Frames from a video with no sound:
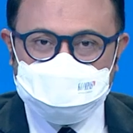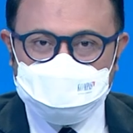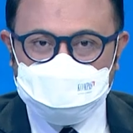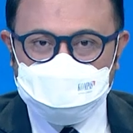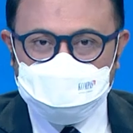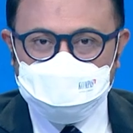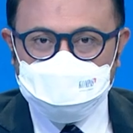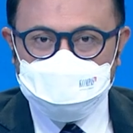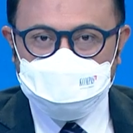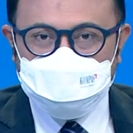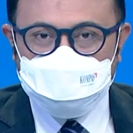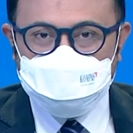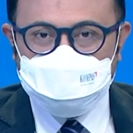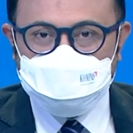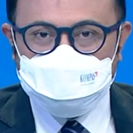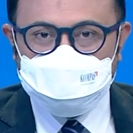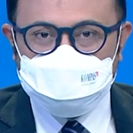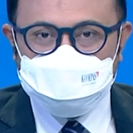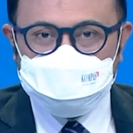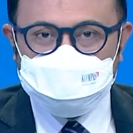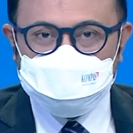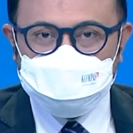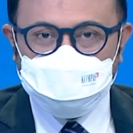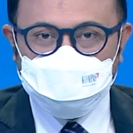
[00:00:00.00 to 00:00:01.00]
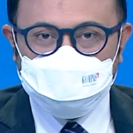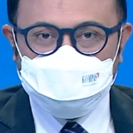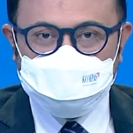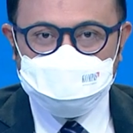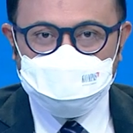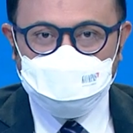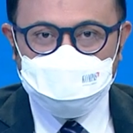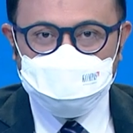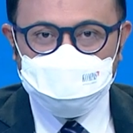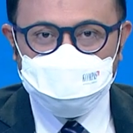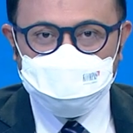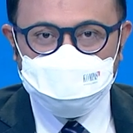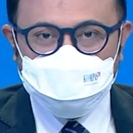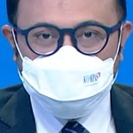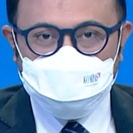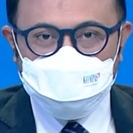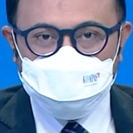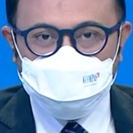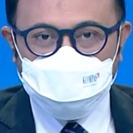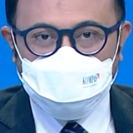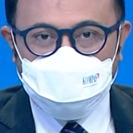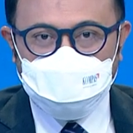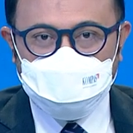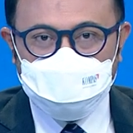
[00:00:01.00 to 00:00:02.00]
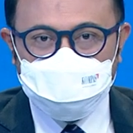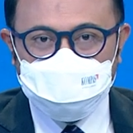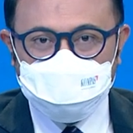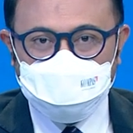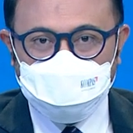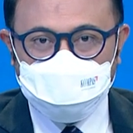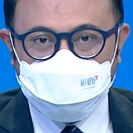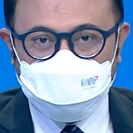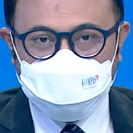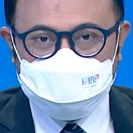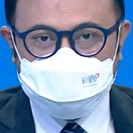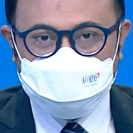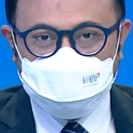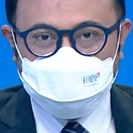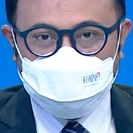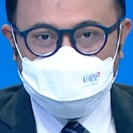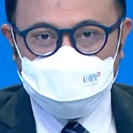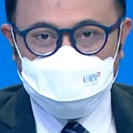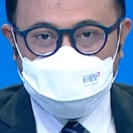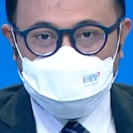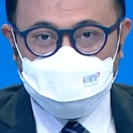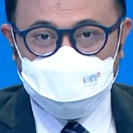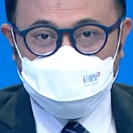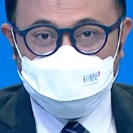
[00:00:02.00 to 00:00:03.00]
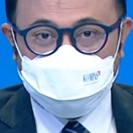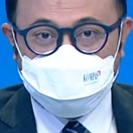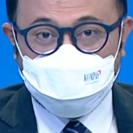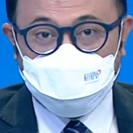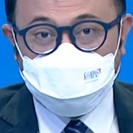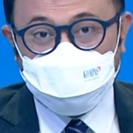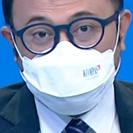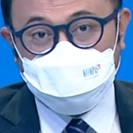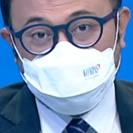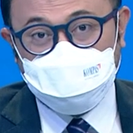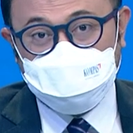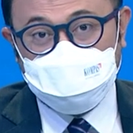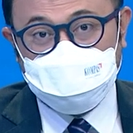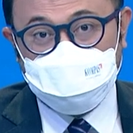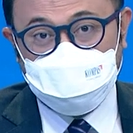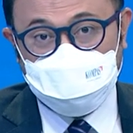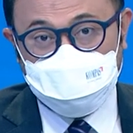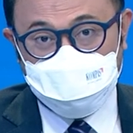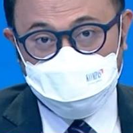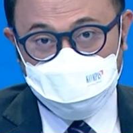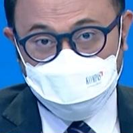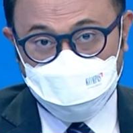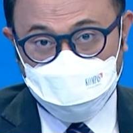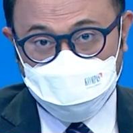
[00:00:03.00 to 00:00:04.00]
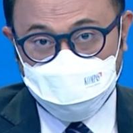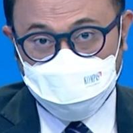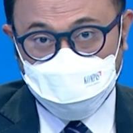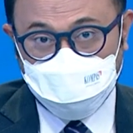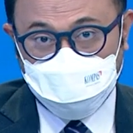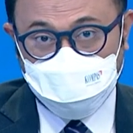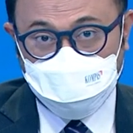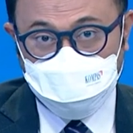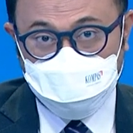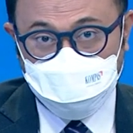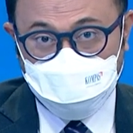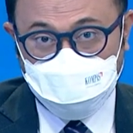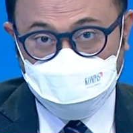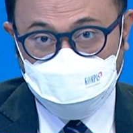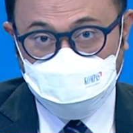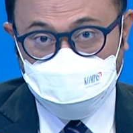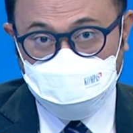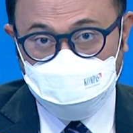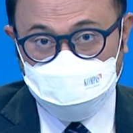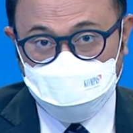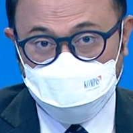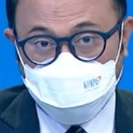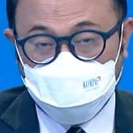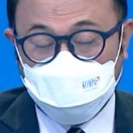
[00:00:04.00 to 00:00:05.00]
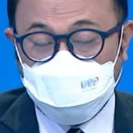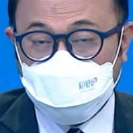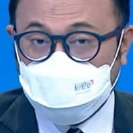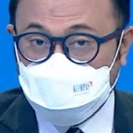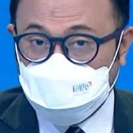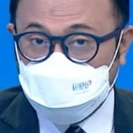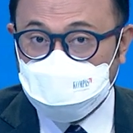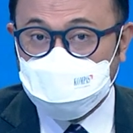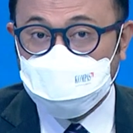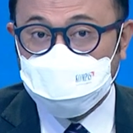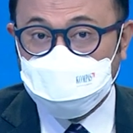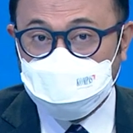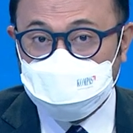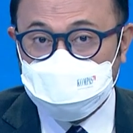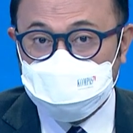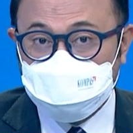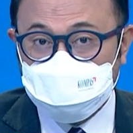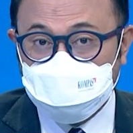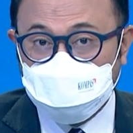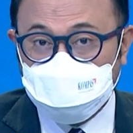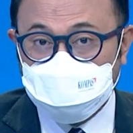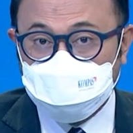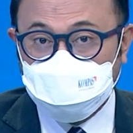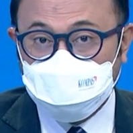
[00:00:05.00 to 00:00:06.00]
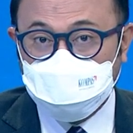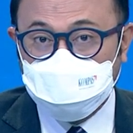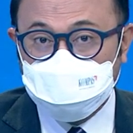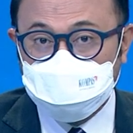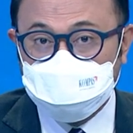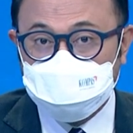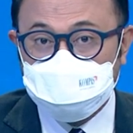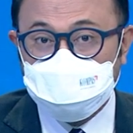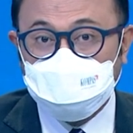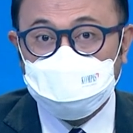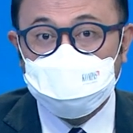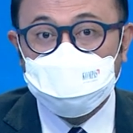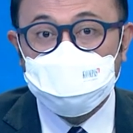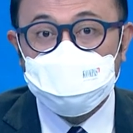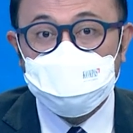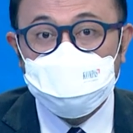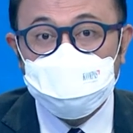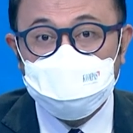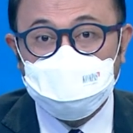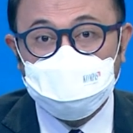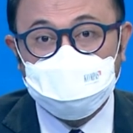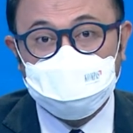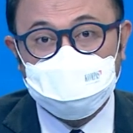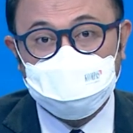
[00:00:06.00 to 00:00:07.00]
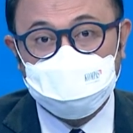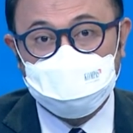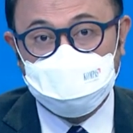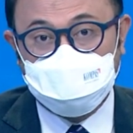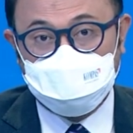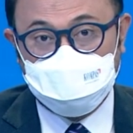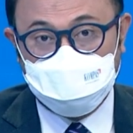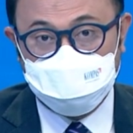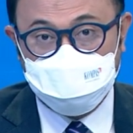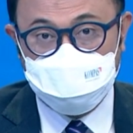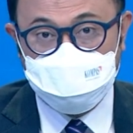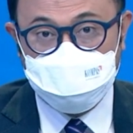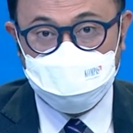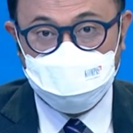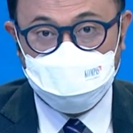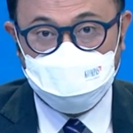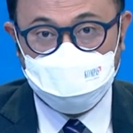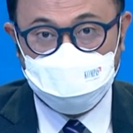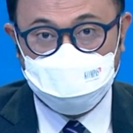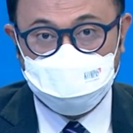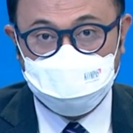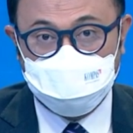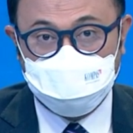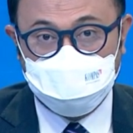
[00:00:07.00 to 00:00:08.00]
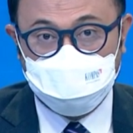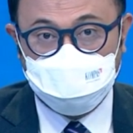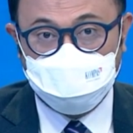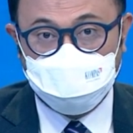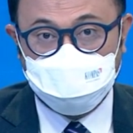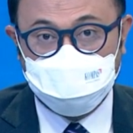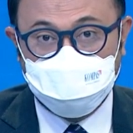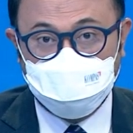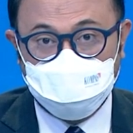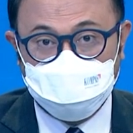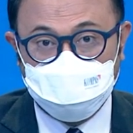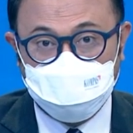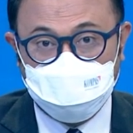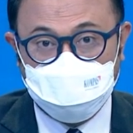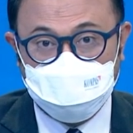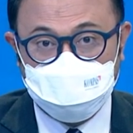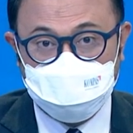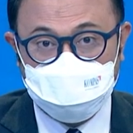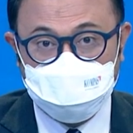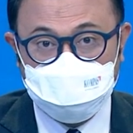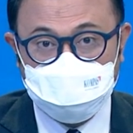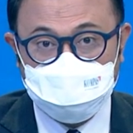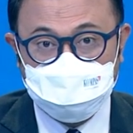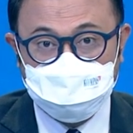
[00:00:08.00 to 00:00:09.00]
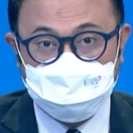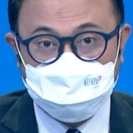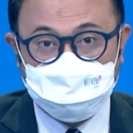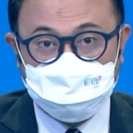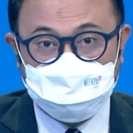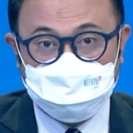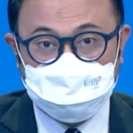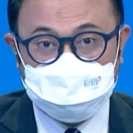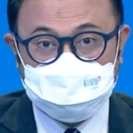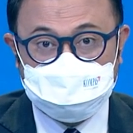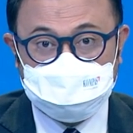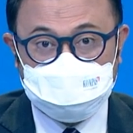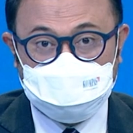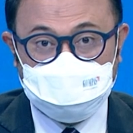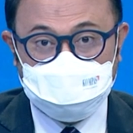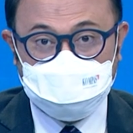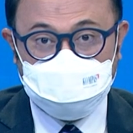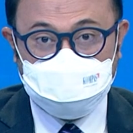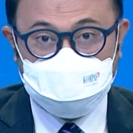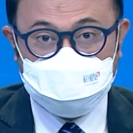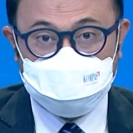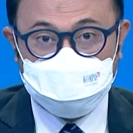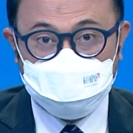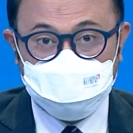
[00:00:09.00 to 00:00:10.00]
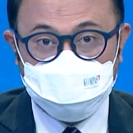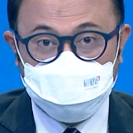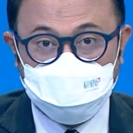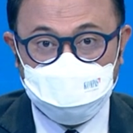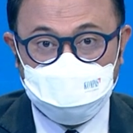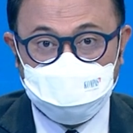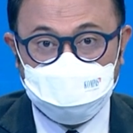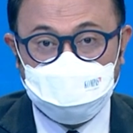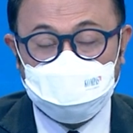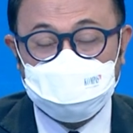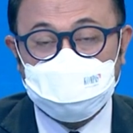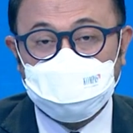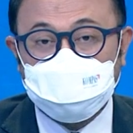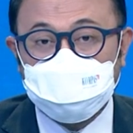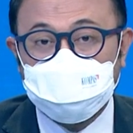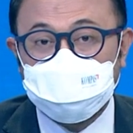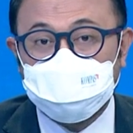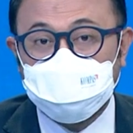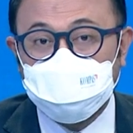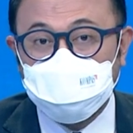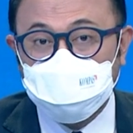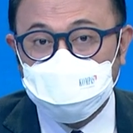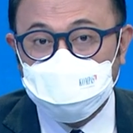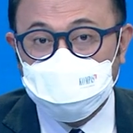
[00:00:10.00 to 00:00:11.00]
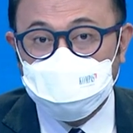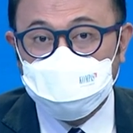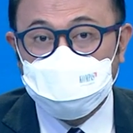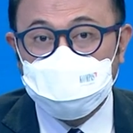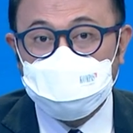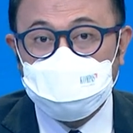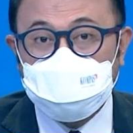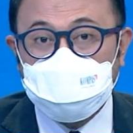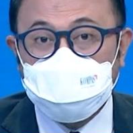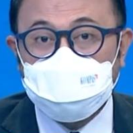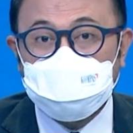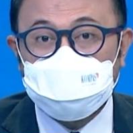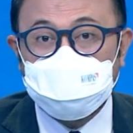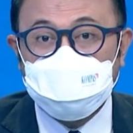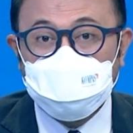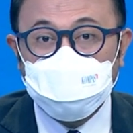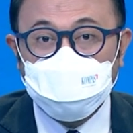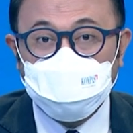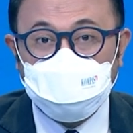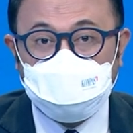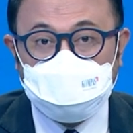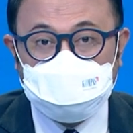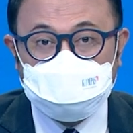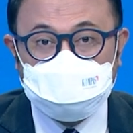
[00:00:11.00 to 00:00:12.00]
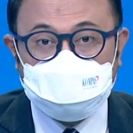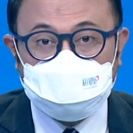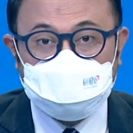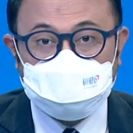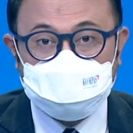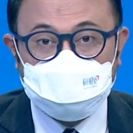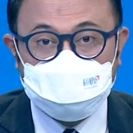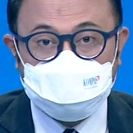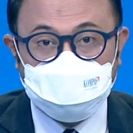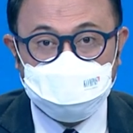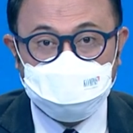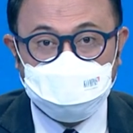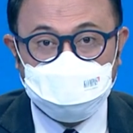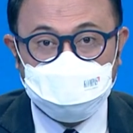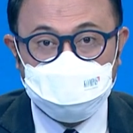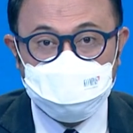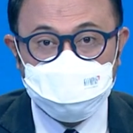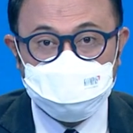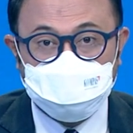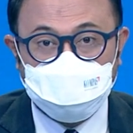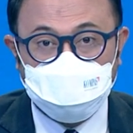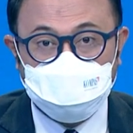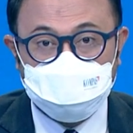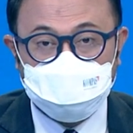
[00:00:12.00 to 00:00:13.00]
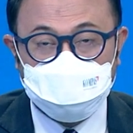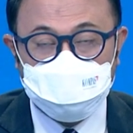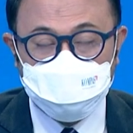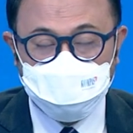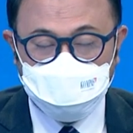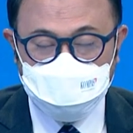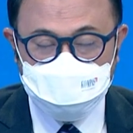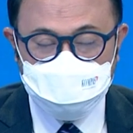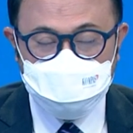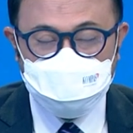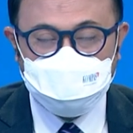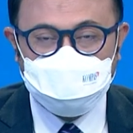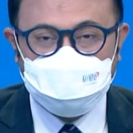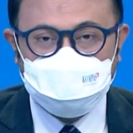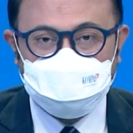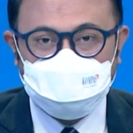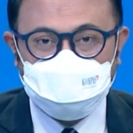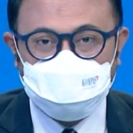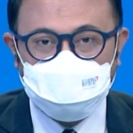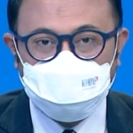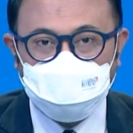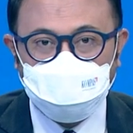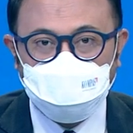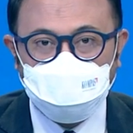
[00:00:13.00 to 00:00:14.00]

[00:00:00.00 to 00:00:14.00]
Ke sorotan selanjutnya, dua hari menjelang pelaksanaan gelaran Formula E di Ancol, penonton sudah menukarkan tiket sejak kemarin 1 Juni hingga Kamis siang. Penonton Formula E terlihat sudah mendatangi booth penukaran tiket di Taman Ismail Marzuki Cikini.